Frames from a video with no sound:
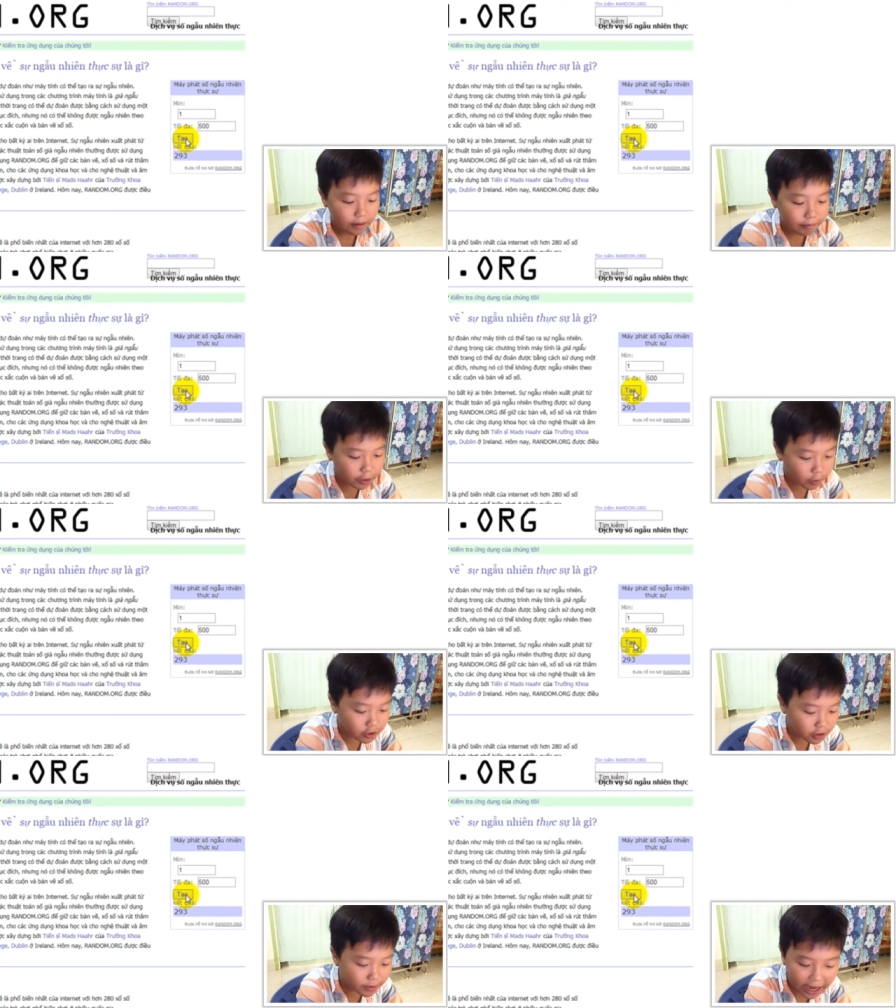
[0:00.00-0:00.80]
mình cũng
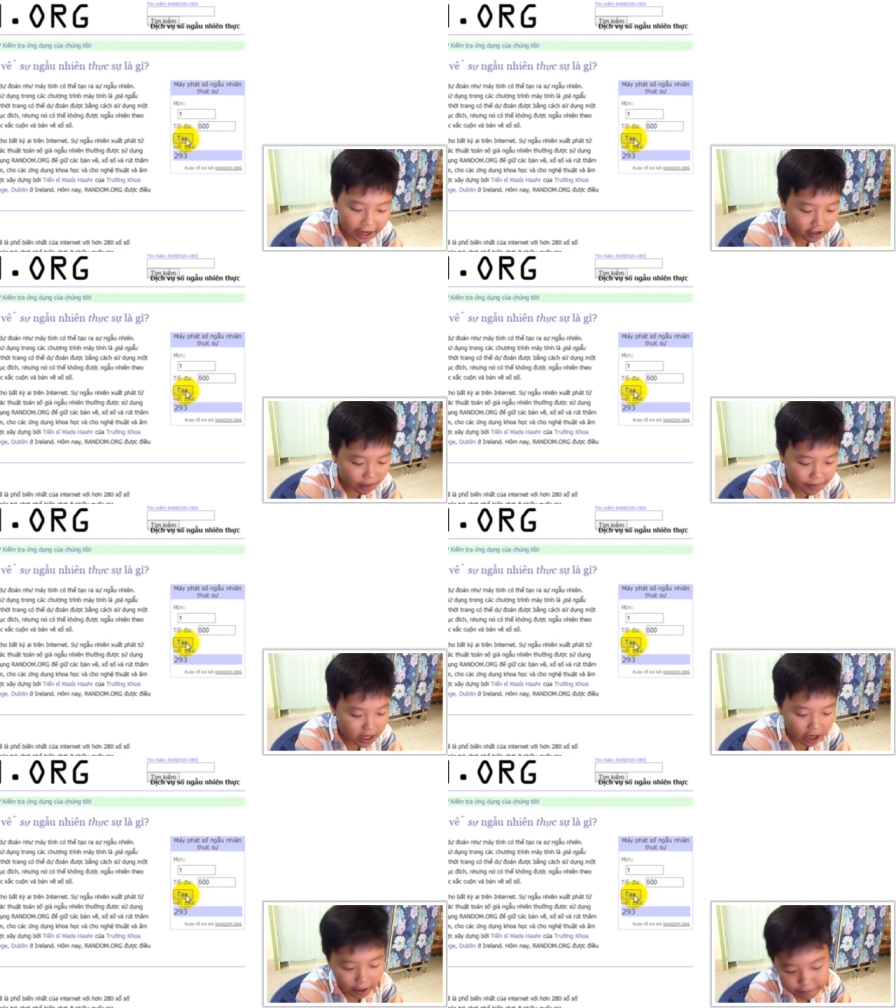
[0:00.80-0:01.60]
chưa biết ai nữa tại bây
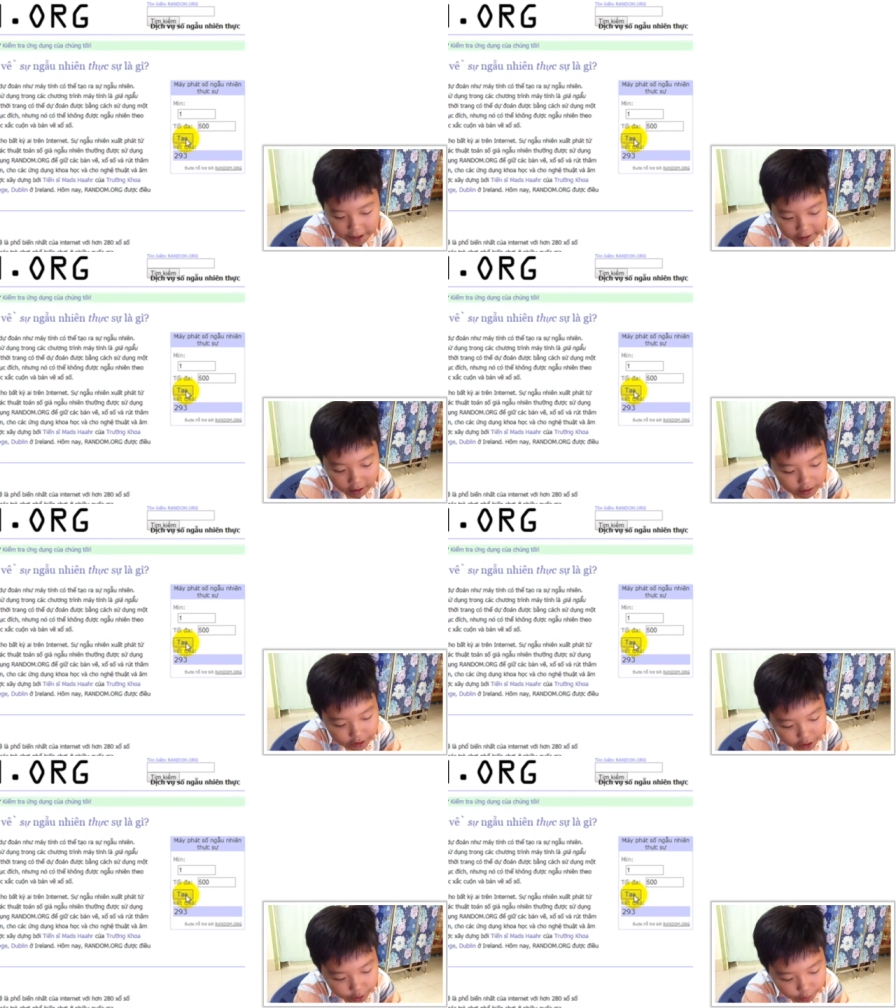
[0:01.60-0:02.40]
giờ comment rất là
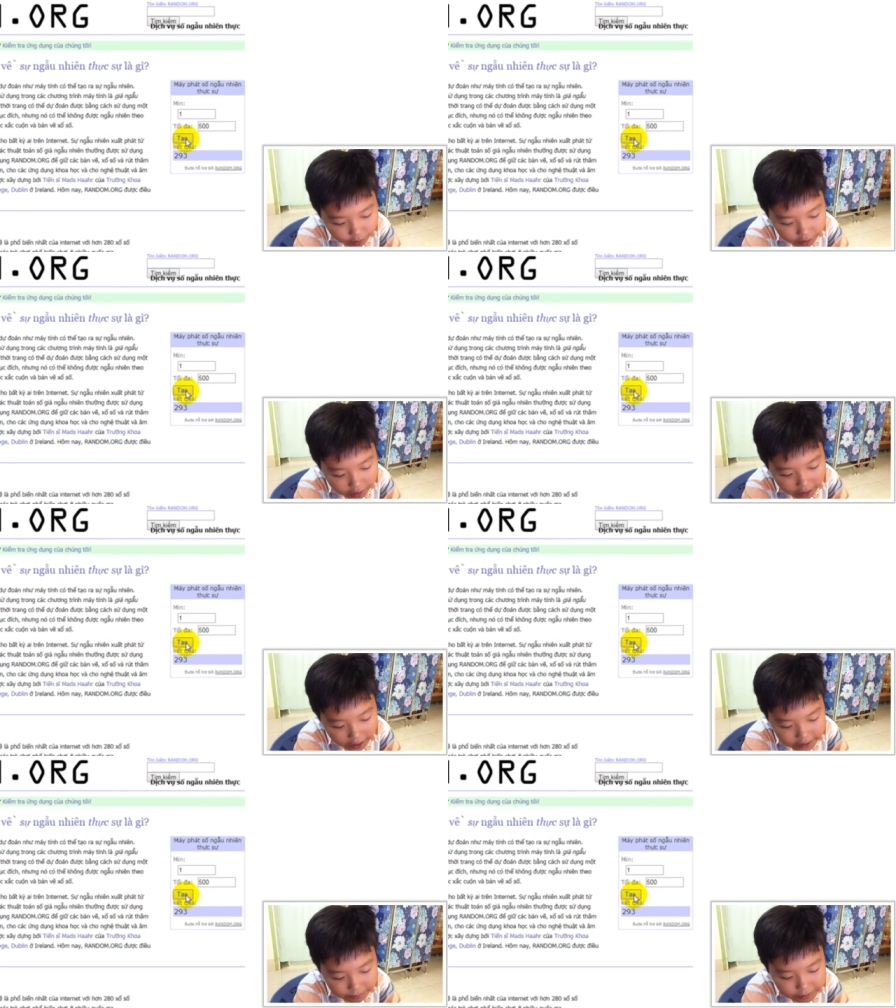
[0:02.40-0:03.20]
nhiều
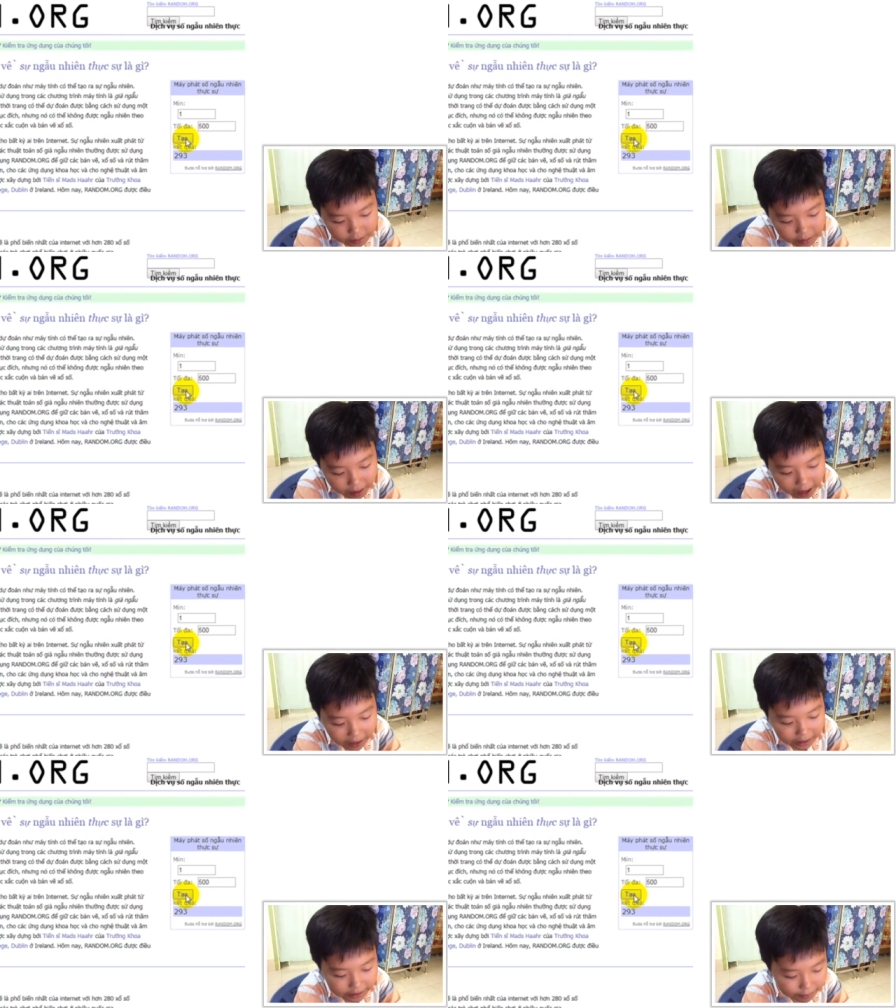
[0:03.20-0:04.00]
293
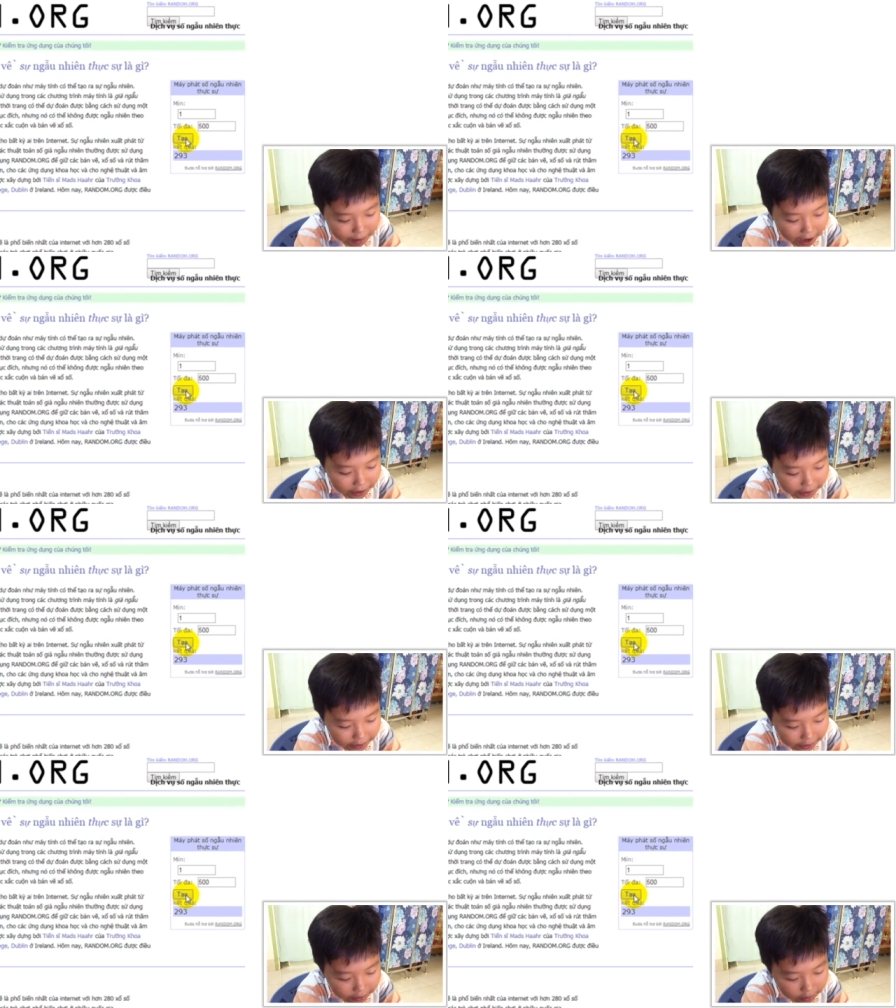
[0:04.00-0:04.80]
là giải ba
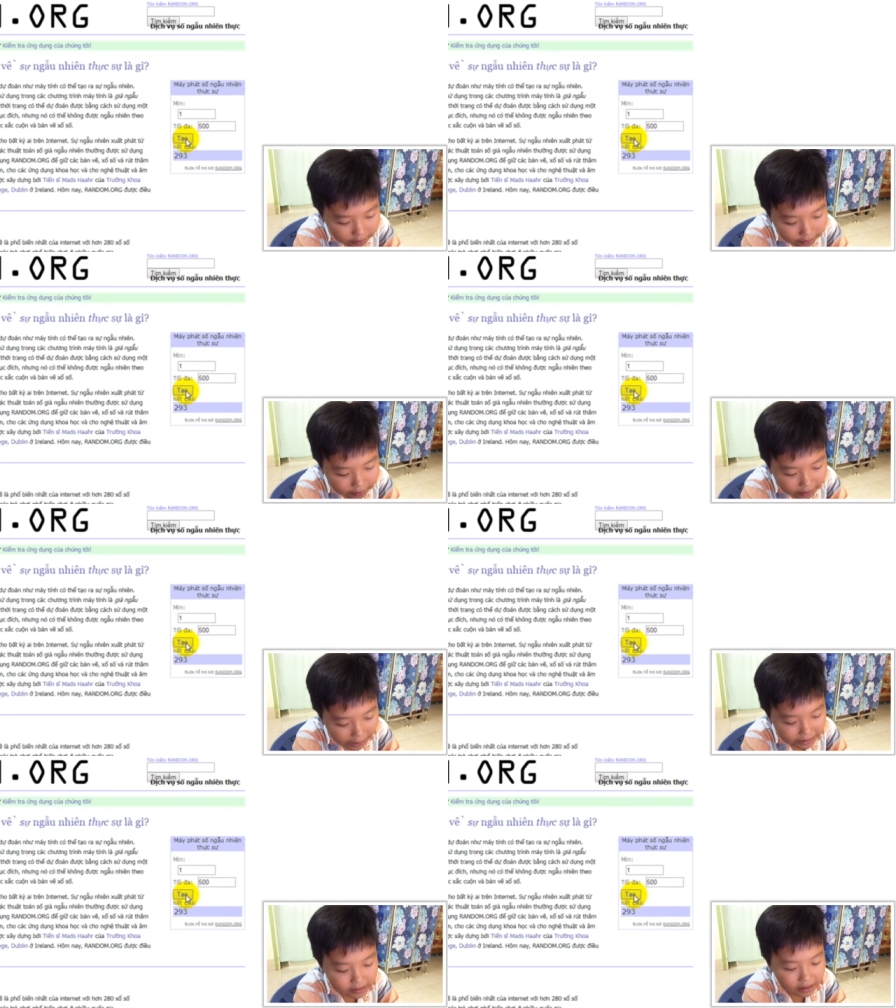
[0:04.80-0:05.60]
nè
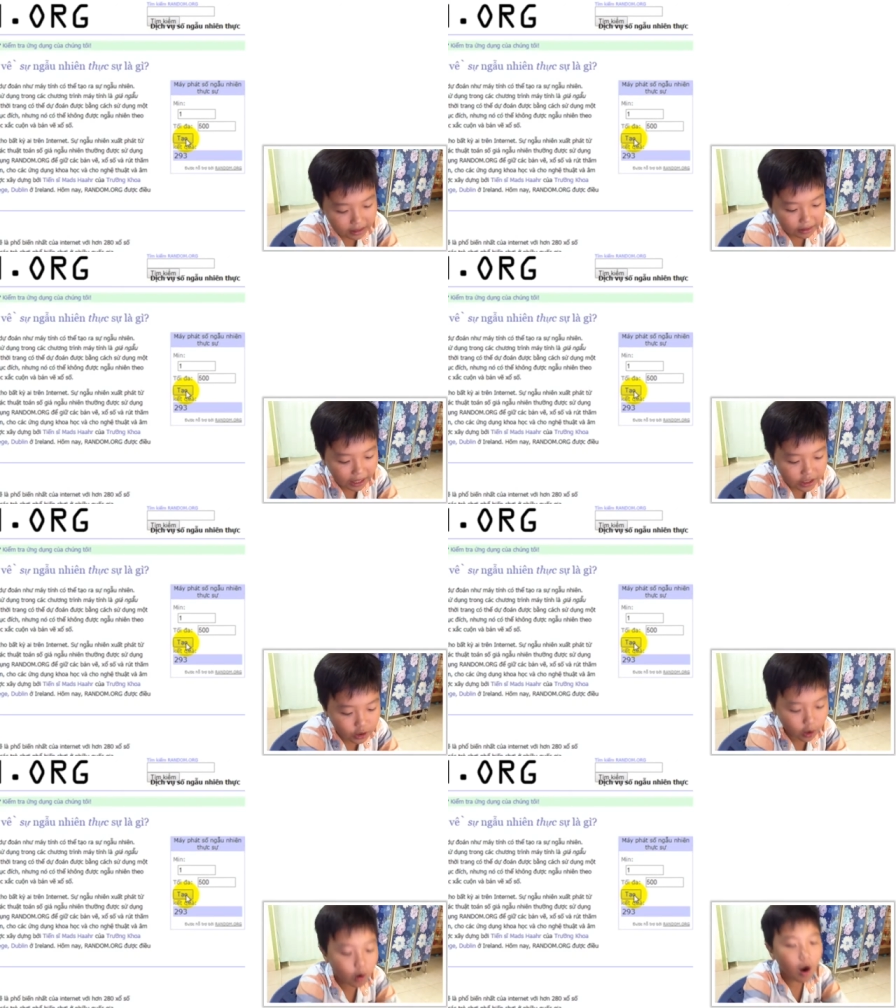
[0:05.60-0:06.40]
là ờ, hai
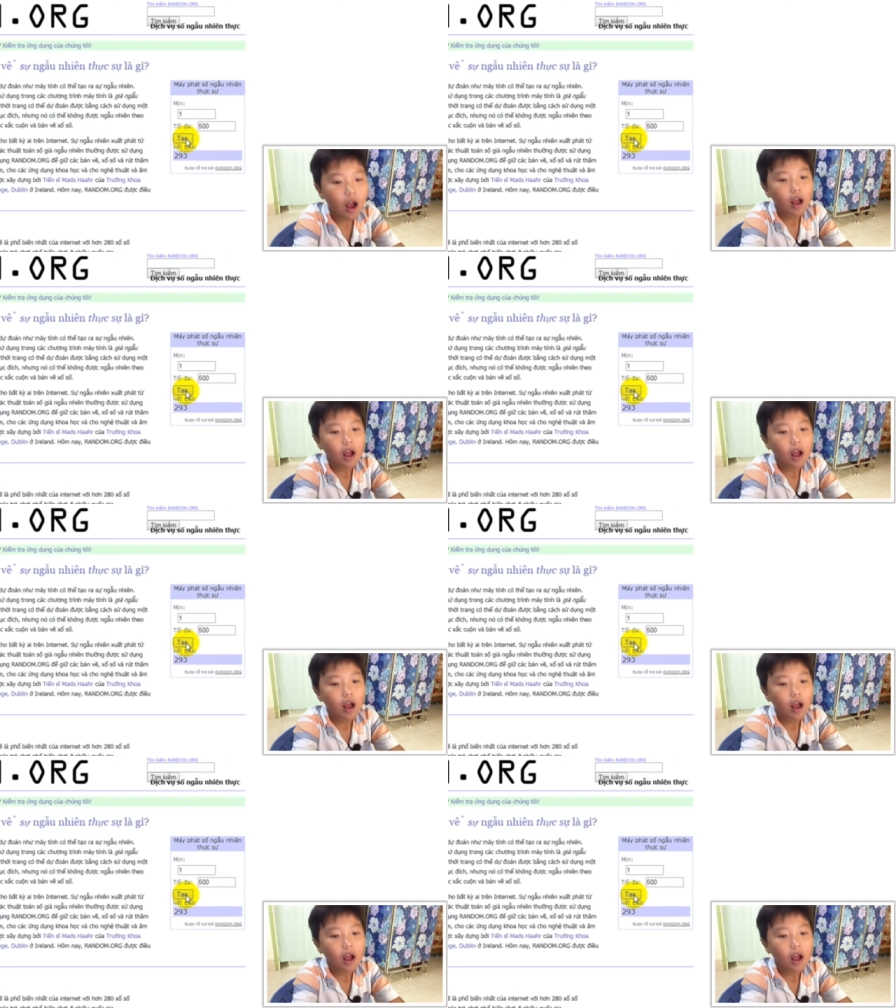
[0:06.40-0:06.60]
số